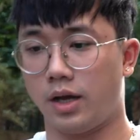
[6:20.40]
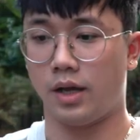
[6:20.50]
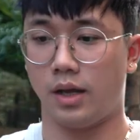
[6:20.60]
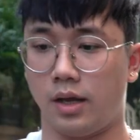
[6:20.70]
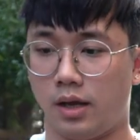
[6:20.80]
thì
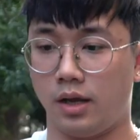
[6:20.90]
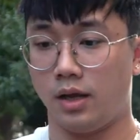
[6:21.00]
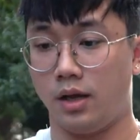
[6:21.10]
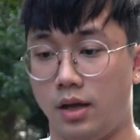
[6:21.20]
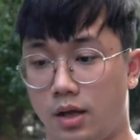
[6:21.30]
à, mình sẽ để
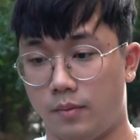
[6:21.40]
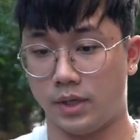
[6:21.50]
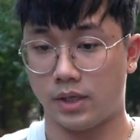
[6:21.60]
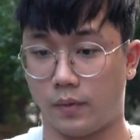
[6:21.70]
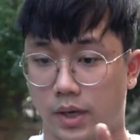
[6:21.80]
cho anh em
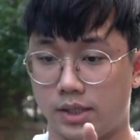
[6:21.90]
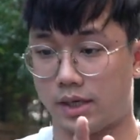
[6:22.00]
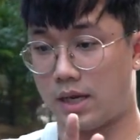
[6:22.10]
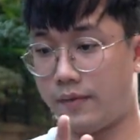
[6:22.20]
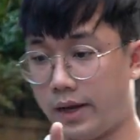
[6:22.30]
thử hai
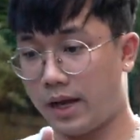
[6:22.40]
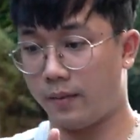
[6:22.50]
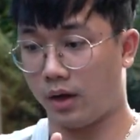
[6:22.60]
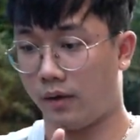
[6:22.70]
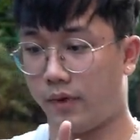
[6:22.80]
cái đoạn
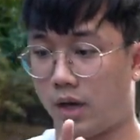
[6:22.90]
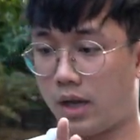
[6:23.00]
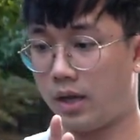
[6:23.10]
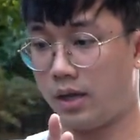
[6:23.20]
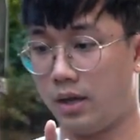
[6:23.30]
video đây để
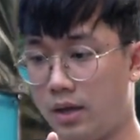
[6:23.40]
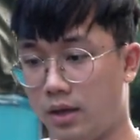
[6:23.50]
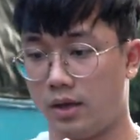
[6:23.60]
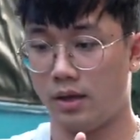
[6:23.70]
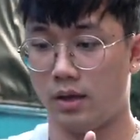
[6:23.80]
anh em có thể
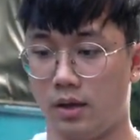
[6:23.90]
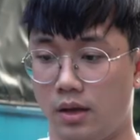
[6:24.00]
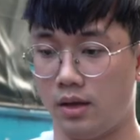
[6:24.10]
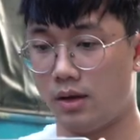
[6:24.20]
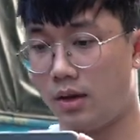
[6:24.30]
đánh
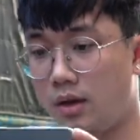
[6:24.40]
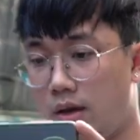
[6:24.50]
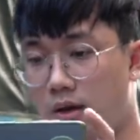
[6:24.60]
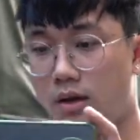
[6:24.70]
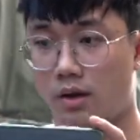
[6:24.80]
giá về
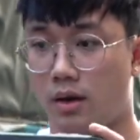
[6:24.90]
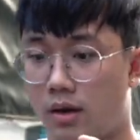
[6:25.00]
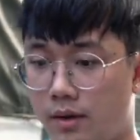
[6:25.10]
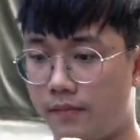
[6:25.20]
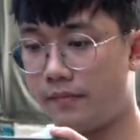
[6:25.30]
à,
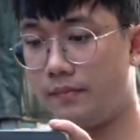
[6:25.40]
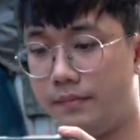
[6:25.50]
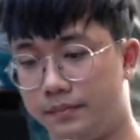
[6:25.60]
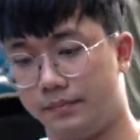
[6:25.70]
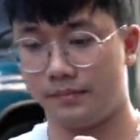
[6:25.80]
chất lượng
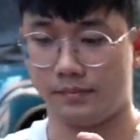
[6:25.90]
âm thanh